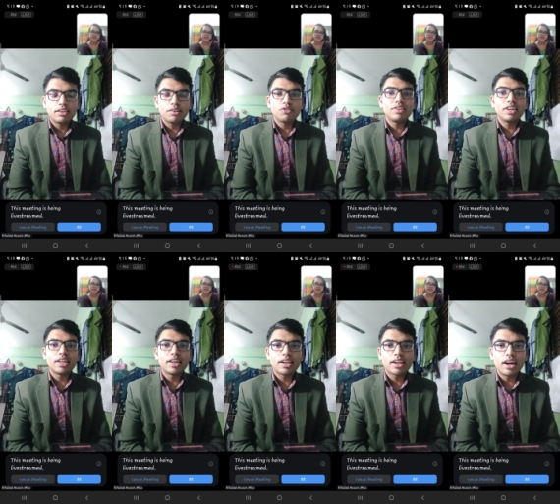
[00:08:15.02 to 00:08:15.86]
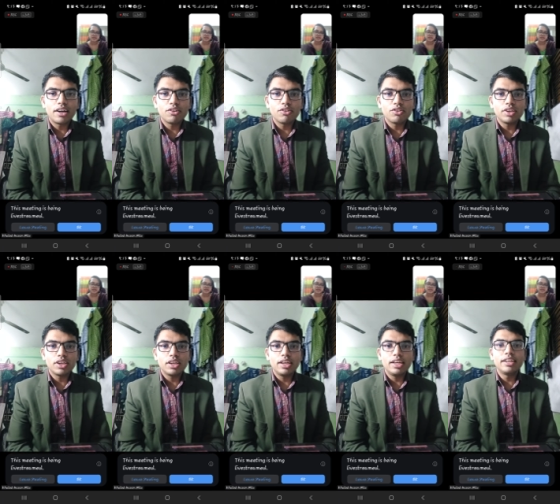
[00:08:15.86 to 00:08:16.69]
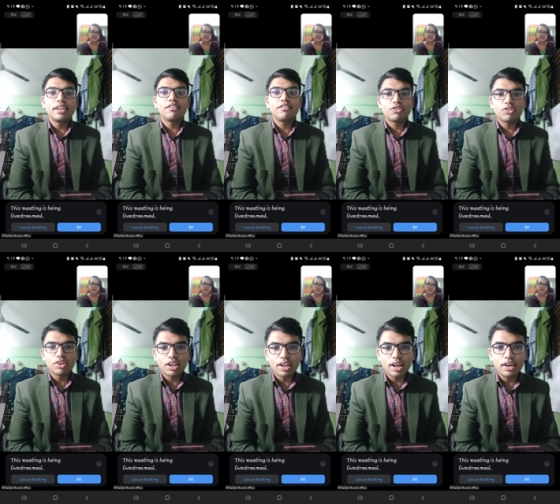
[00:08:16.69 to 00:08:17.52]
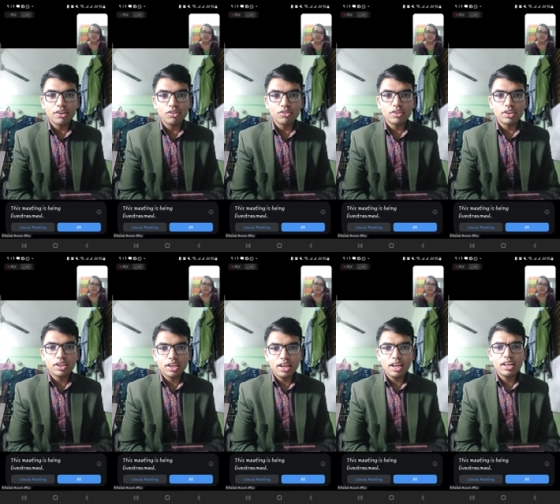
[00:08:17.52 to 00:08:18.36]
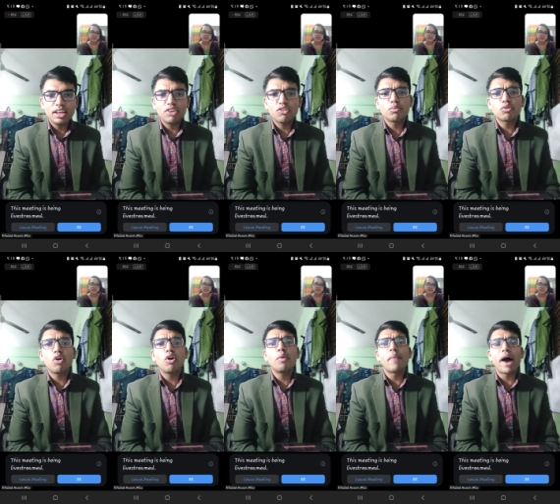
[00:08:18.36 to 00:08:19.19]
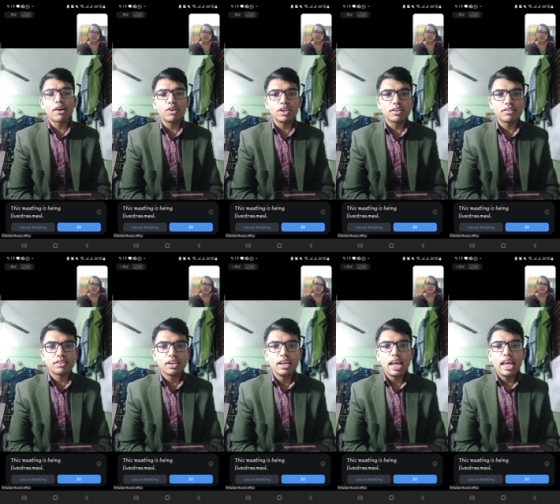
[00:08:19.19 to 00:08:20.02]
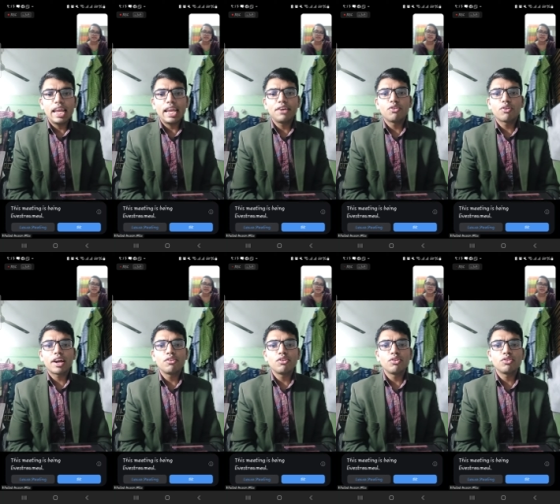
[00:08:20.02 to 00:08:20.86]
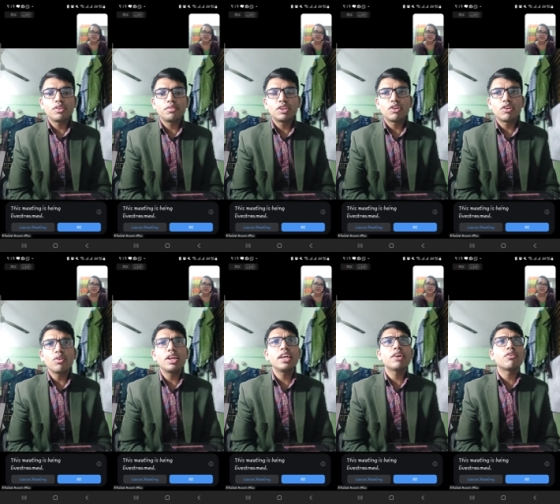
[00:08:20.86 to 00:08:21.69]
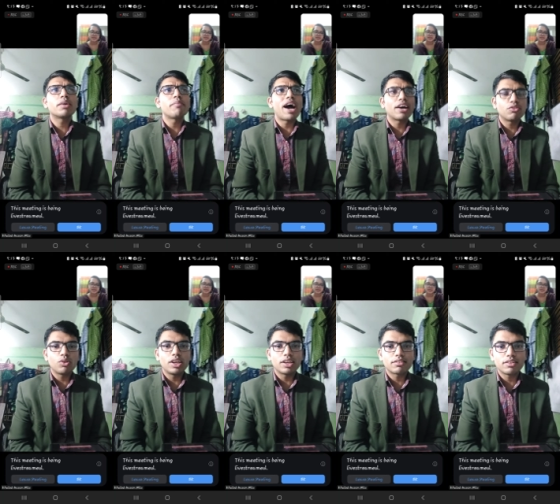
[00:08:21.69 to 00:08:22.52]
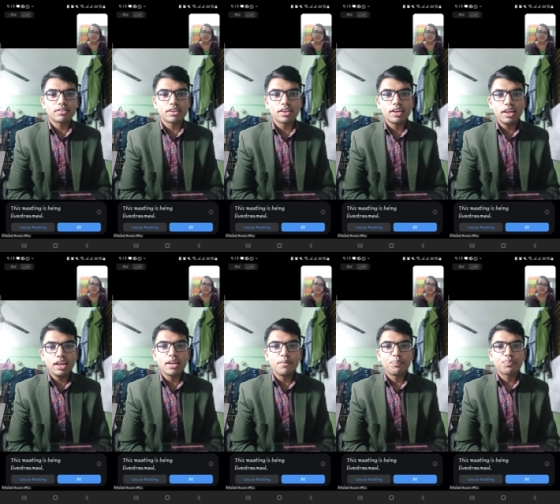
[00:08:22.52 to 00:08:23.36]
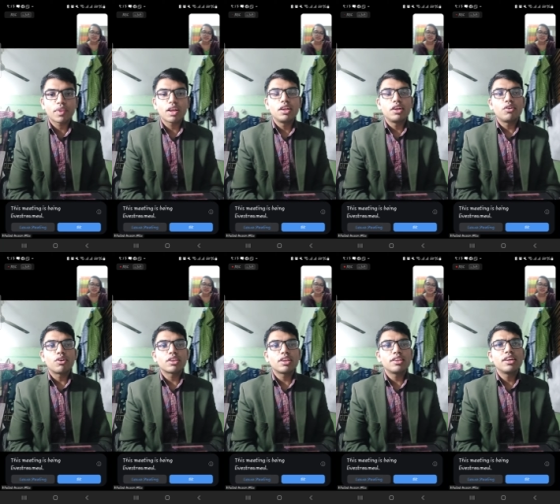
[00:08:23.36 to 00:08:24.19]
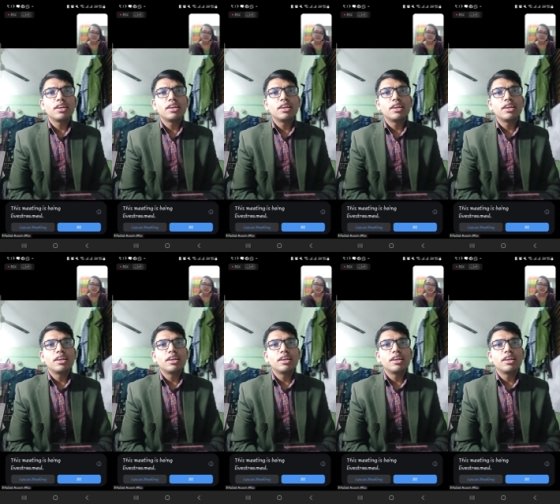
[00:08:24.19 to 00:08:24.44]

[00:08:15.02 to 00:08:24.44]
যেমন জেনারেল কার্ডিওলজি ইন্টারভেনশনাল কার্ডিওলজি হ্যাঁ এরকম সব ভাগ হয়ে যাচ্ছে এন্ডোক্রাইনোলজির ভিতরে অনেক অনেক ভাগ চলে আসতেছে হ্যাঁ অর্থাৎ